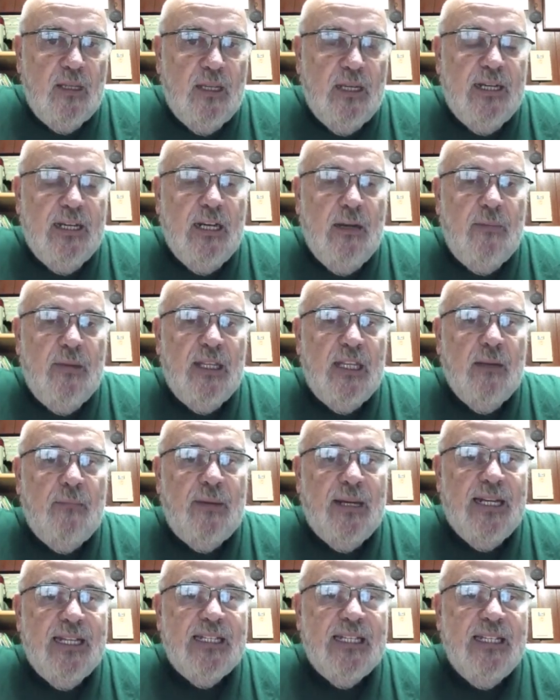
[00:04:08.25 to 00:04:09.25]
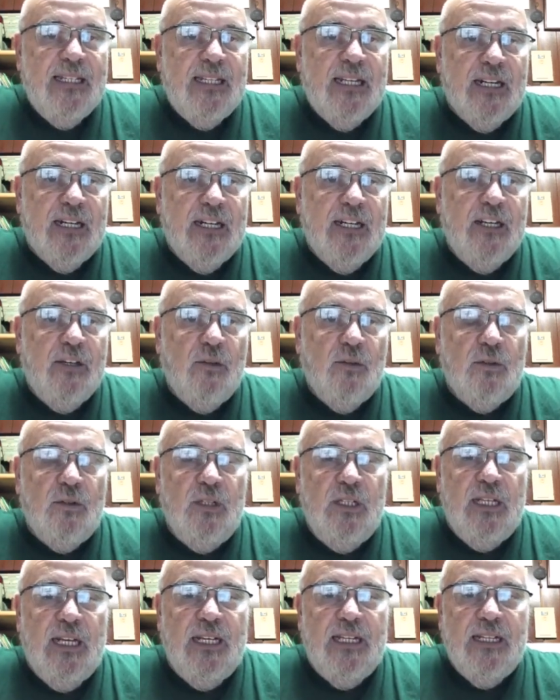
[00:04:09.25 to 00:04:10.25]
que generalmente aparecen
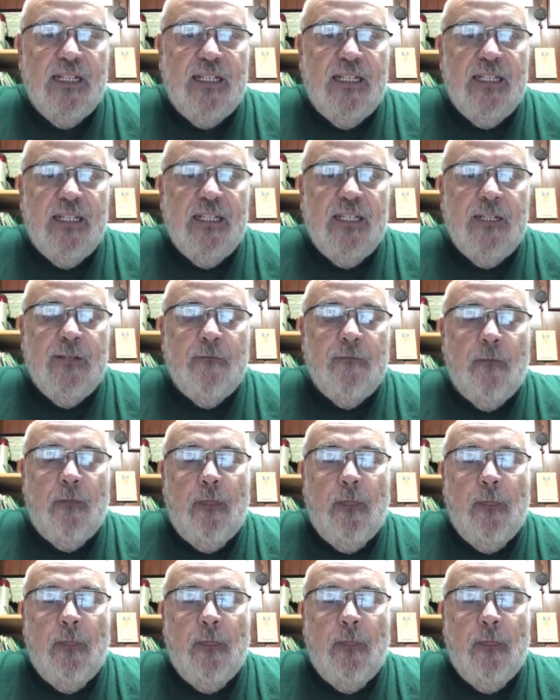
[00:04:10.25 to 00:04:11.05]
terneros y hay este,